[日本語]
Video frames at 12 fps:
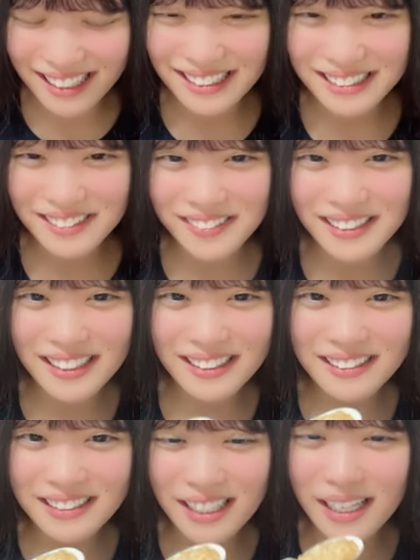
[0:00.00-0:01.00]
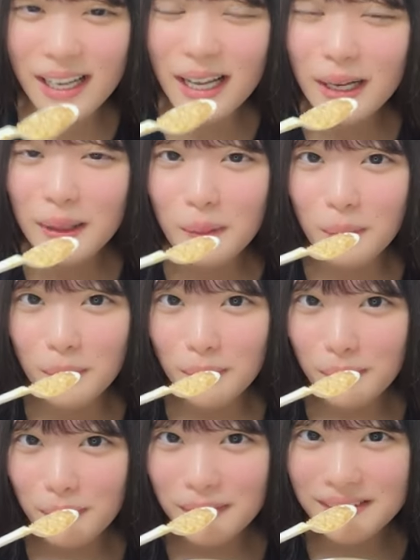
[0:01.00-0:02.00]
ないで喋りたくて
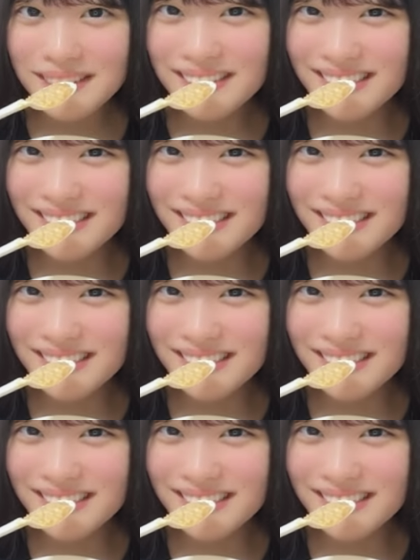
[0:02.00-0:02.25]
恥し